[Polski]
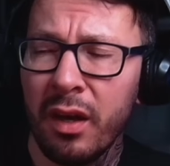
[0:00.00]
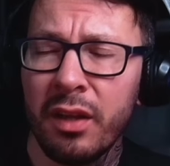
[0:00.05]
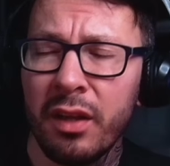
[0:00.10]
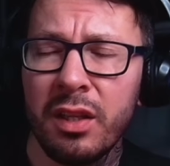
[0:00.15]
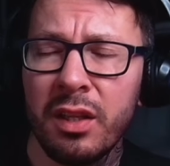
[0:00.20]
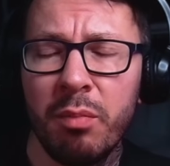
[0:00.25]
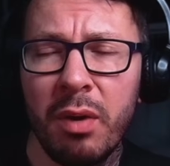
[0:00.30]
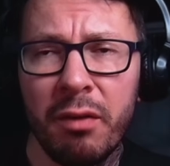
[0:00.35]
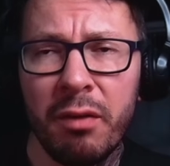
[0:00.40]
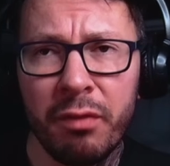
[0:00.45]

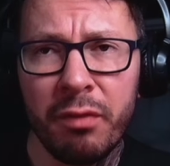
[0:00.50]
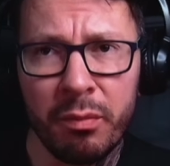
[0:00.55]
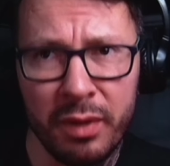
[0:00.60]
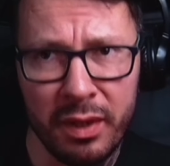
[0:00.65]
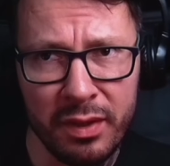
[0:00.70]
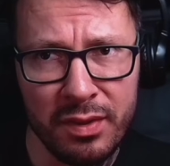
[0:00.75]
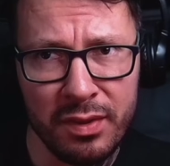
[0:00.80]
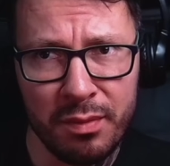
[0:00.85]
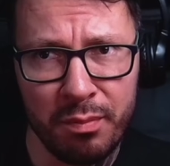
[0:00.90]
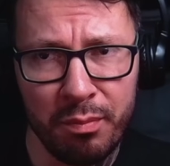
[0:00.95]
Nie bawią
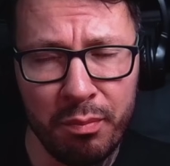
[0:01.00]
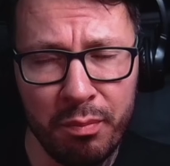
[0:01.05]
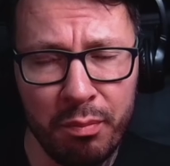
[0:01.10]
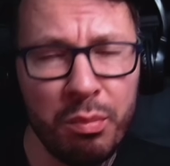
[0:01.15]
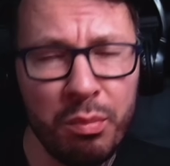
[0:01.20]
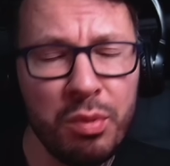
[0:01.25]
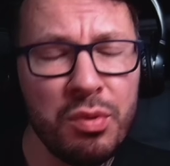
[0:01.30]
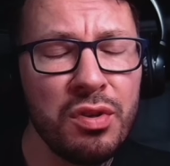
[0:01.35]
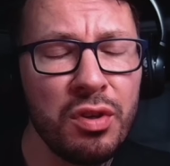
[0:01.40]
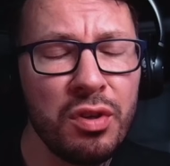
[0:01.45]
nas,
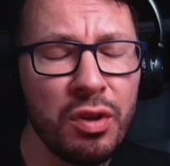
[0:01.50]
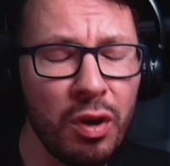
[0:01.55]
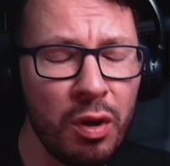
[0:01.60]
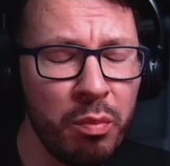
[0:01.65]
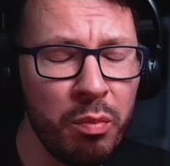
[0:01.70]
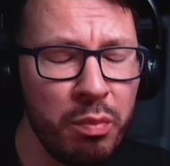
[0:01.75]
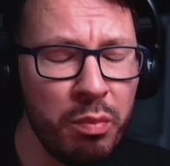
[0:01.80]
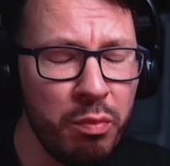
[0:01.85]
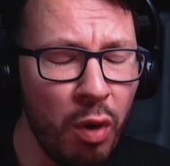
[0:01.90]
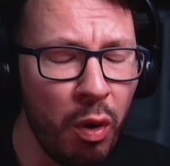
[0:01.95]
bo z nich
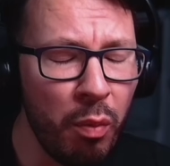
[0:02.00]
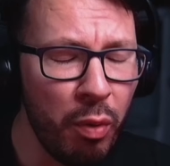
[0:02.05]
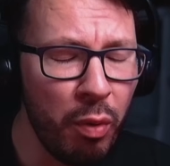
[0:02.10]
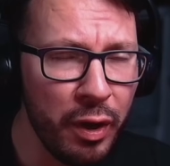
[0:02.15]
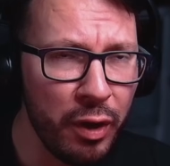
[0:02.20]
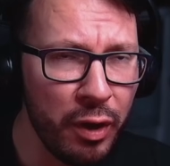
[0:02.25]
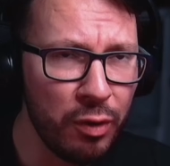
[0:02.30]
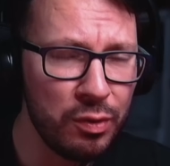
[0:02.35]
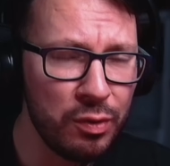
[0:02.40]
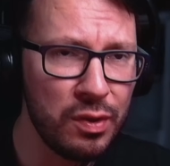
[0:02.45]

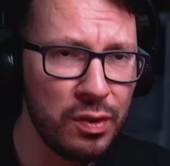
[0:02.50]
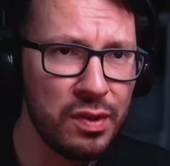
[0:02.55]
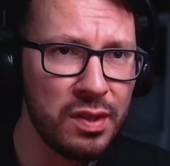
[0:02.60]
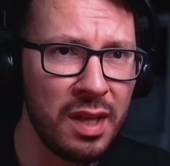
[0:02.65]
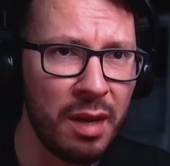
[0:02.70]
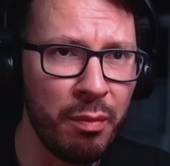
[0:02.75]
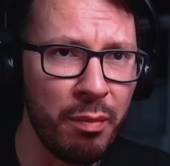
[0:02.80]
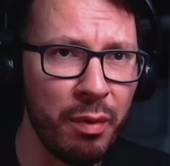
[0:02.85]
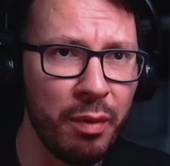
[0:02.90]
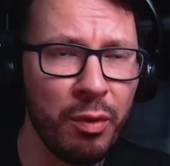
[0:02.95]
oboje
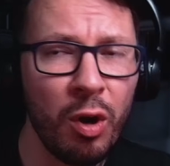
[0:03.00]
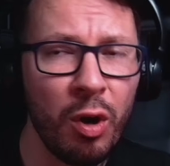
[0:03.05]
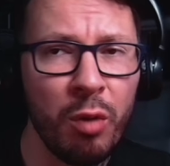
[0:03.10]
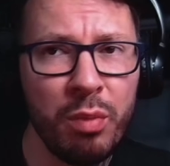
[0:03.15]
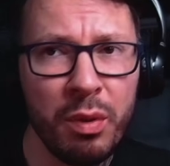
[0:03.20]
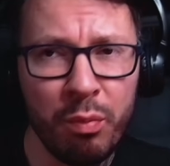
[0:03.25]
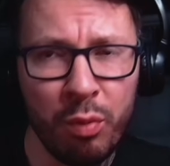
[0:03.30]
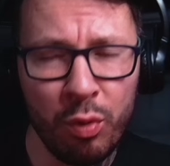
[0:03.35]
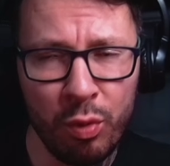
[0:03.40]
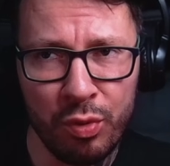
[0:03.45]
korzystamy,
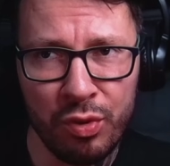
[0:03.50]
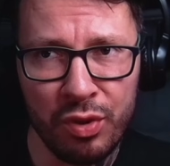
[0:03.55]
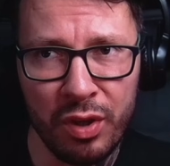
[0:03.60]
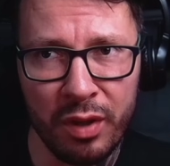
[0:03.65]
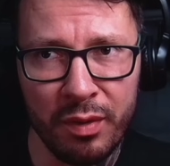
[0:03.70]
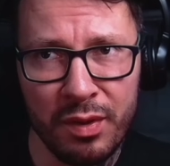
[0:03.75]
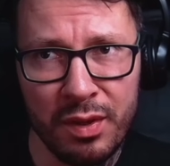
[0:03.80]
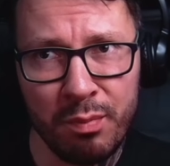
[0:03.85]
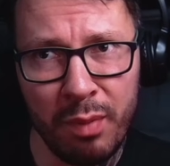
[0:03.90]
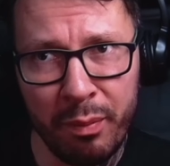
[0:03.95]
obie płcie,
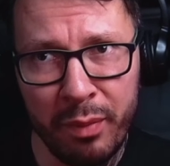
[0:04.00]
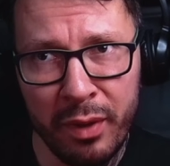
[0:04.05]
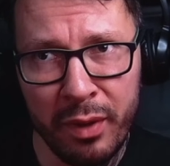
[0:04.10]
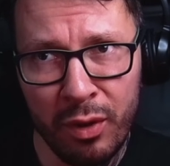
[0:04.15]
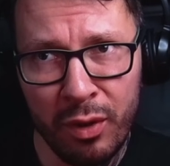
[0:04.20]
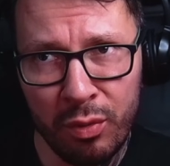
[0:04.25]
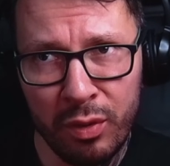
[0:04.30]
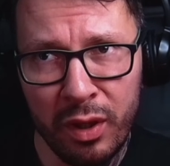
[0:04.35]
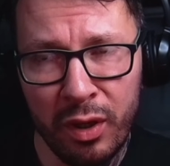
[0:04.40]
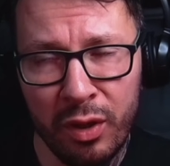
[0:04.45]
z
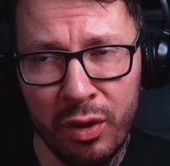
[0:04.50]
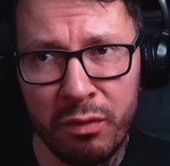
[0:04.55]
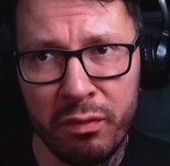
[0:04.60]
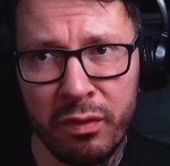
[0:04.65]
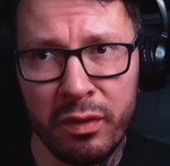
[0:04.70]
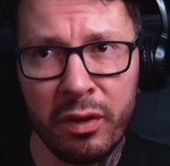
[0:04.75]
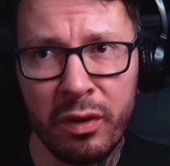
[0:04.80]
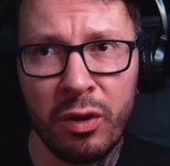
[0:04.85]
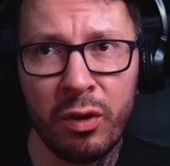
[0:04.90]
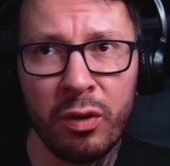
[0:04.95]
papieru
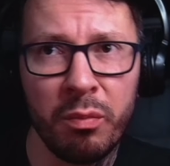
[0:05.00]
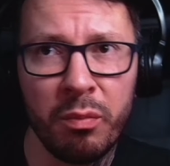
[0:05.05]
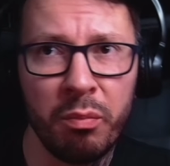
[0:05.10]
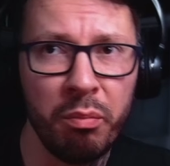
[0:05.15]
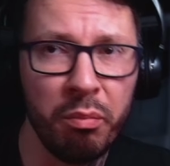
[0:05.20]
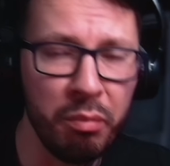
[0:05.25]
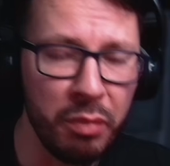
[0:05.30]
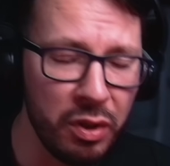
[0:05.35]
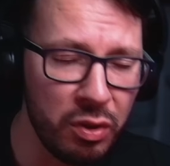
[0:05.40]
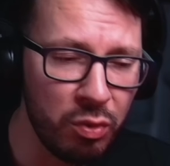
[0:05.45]
toaletowego,
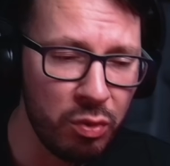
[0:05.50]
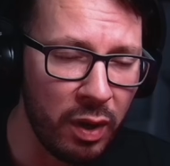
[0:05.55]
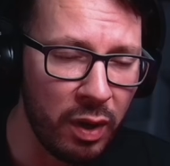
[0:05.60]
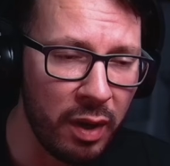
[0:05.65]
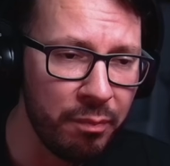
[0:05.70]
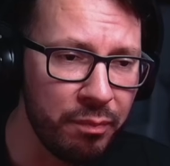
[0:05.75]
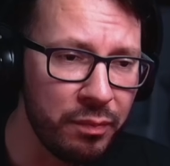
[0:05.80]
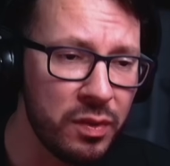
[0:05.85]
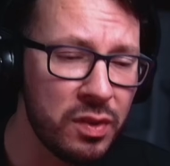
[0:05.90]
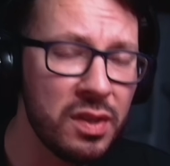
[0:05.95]

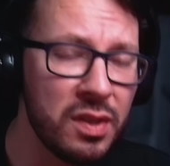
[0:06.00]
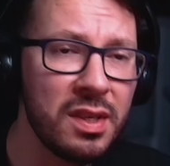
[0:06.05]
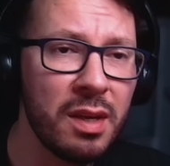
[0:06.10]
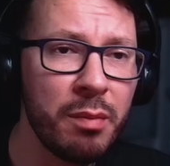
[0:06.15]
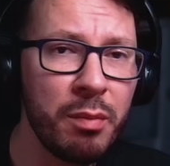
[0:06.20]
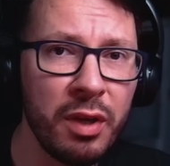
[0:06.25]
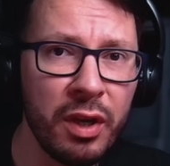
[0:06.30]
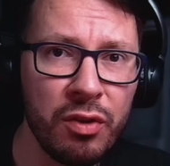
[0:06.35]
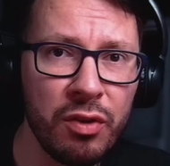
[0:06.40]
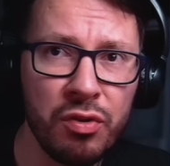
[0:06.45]
mydła,
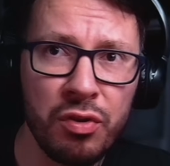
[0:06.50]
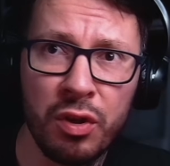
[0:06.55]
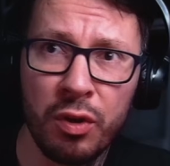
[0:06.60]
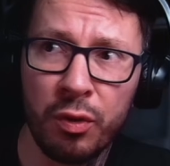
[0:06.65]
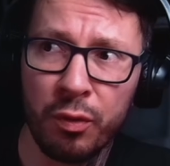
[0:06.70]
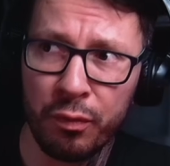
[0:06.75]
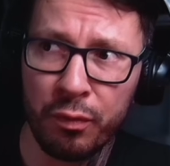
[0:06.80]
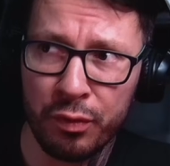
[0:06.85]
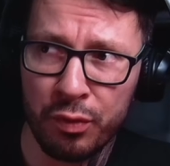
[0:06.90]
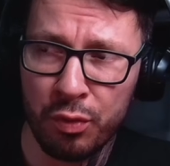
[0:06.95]
czasami
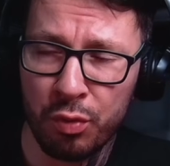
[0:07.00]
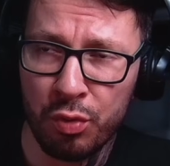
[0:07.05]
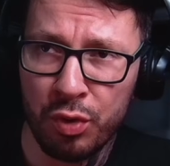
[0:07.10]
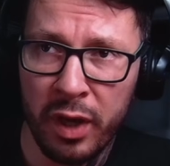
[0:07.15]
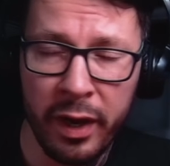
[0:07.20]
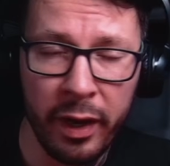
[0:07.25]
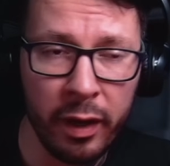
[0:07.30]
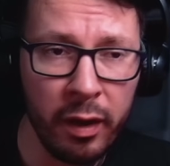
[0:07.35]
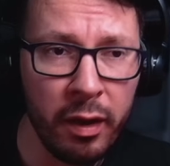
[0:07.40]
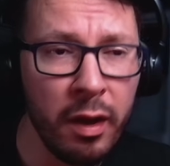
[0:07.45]
ręczników,
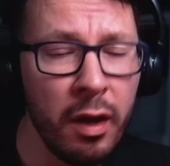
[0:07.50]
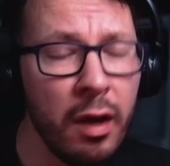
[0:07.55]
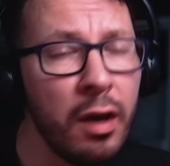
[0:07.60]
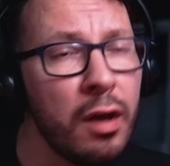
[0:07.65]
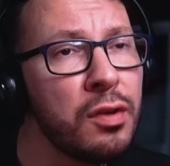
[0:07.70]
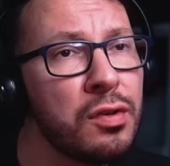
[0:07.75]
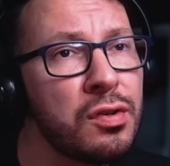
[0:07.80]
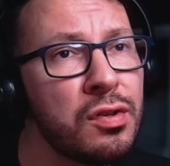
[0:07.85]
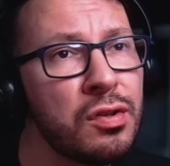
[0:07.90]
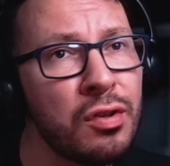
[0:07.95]
suszarek.
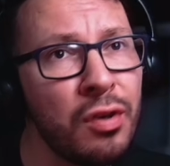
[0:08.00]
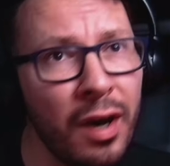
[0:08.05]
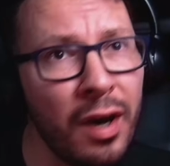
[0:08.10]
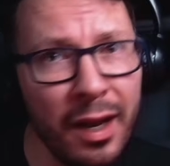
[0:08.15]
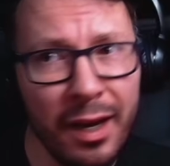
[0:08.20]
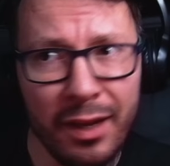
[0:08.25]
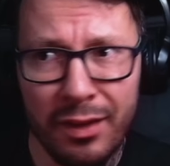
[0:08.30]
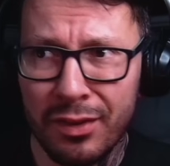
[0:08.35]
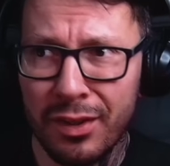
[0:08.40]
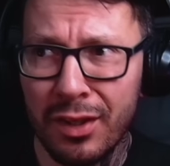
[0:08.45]
Z
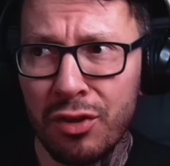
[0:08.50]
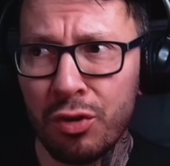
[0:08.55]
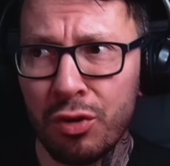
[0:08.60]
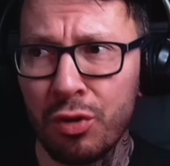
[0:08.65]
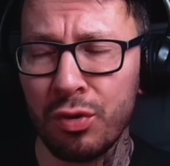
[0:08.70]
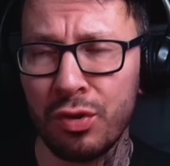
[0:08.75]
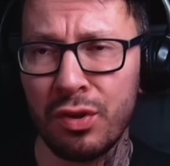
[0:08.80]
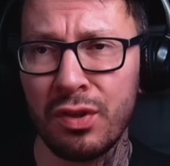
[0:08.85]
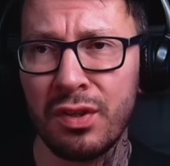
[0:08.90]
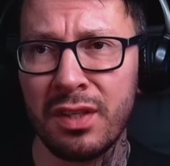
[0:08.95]
toalet też
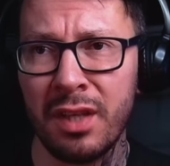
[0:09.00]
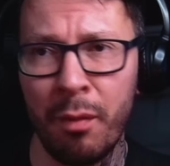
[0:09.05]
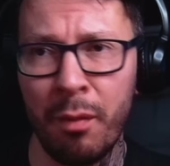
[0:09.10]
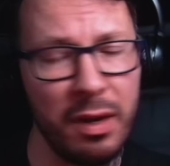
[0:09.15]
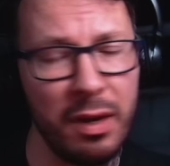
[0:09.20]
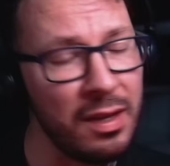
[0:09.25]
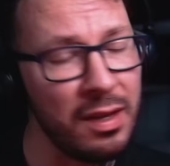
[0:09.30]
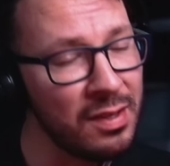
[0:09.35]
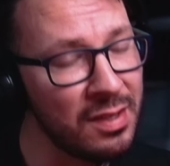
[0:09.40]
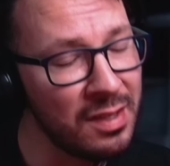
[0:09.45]
korzystamy
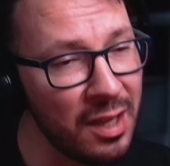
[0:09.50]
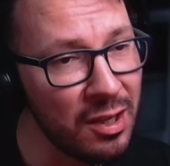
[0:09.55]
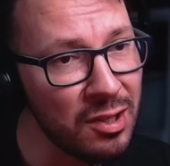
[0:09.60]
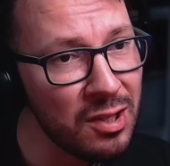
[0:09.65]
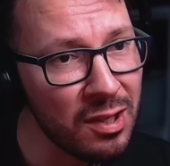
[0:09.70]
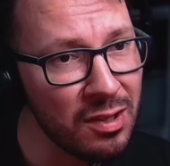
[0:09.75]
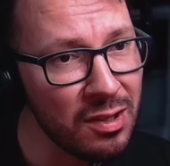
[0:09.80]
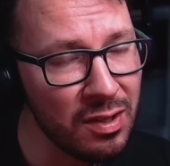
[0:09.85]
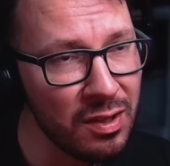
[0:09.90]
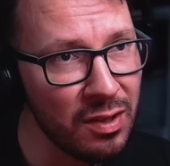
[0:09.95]
i z
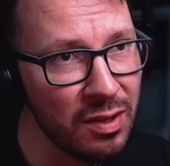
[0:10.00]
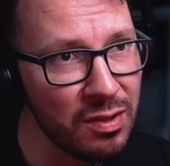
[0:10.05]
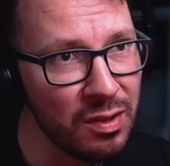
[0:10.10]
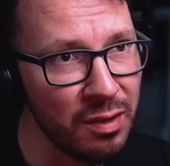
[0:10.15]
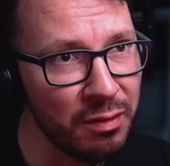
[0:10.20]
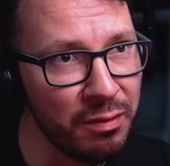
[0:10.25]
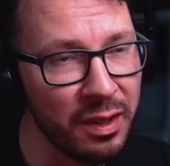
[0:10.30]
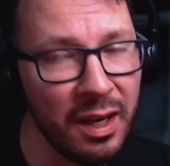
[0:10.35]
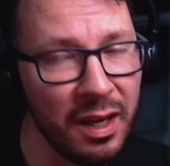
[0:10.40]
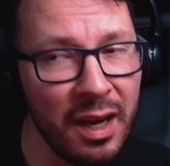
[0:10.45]
desek
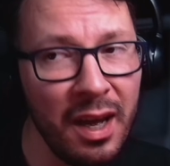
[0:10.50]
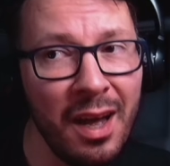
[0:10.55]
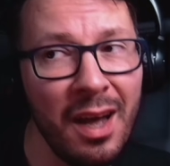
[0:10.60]
sedesowych.